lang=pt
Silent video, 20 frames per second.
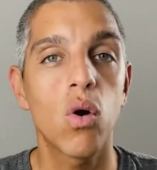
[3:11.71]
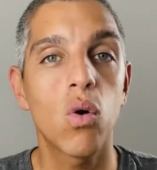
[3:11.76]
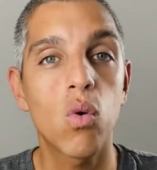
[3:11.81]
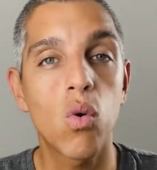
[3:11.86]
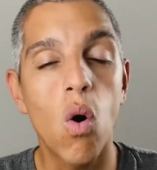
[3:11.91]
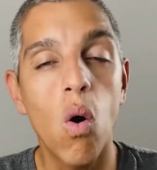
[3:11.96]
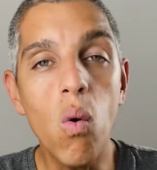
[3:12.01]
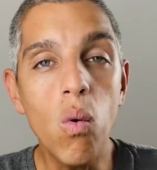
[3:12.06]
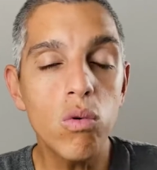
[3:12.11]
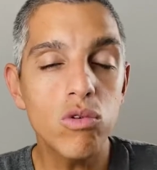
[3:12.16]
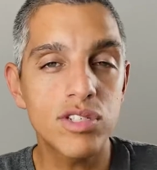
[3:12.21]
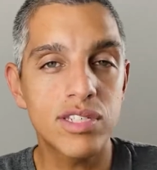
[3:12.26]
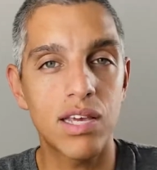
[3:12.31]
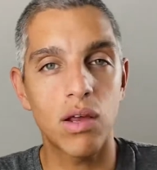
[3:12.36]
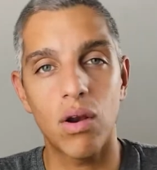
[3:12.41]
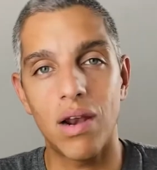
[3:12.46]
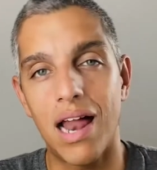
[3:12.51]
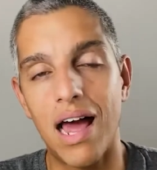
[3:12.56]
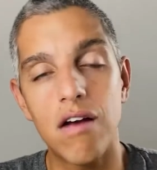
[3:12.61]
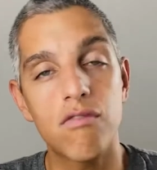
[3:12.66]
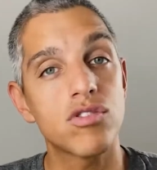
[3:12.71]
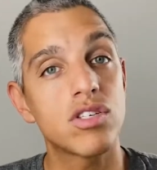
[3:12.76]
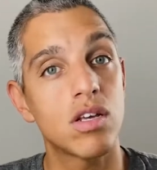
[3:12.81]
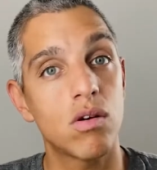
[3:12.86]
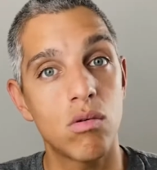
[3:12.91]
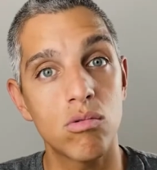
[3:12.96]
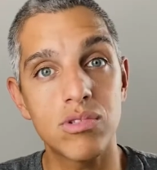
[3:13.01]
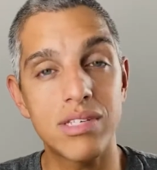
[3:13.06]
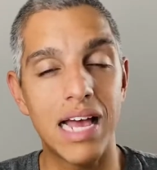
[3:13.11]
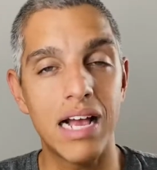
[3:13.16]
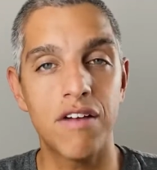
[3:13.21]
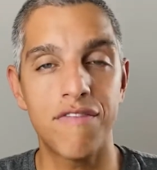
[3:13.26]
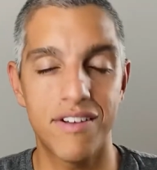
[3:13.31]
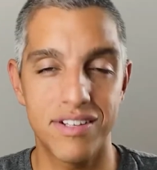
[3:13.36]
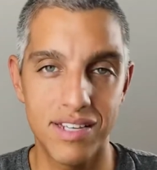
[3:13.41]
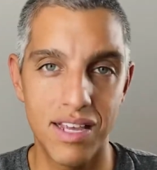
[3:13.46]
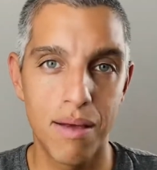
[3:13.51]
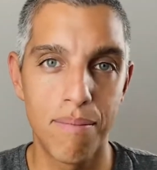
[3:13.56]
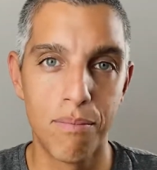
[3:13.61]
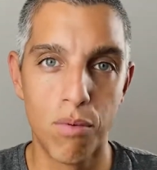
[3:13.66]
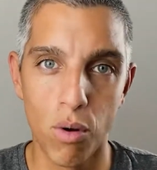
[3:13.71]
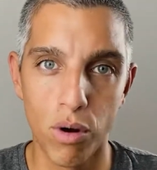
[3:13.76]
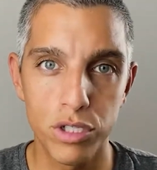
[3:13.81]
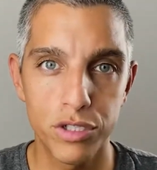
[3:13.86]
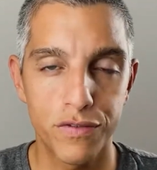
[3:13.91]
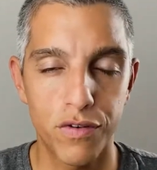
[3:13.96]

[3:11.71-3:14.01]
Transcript: com o celular você consegue fazer boas